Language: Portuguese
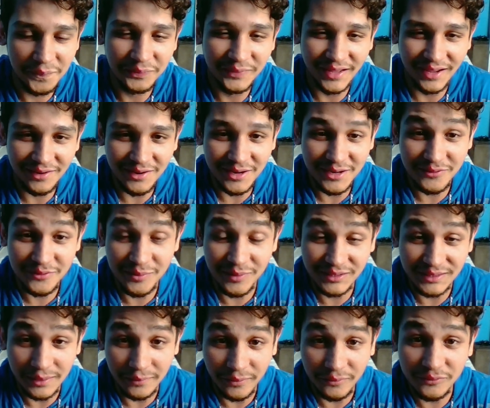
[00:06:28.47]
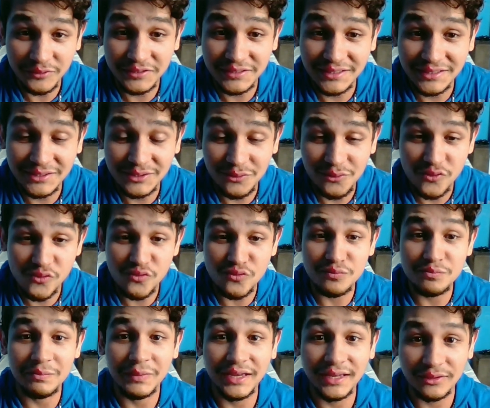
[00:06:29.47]
Agora eu vou mostrar pra vocês eu
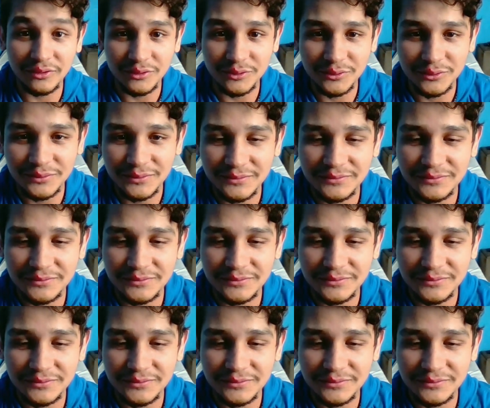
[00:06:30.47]
comendo.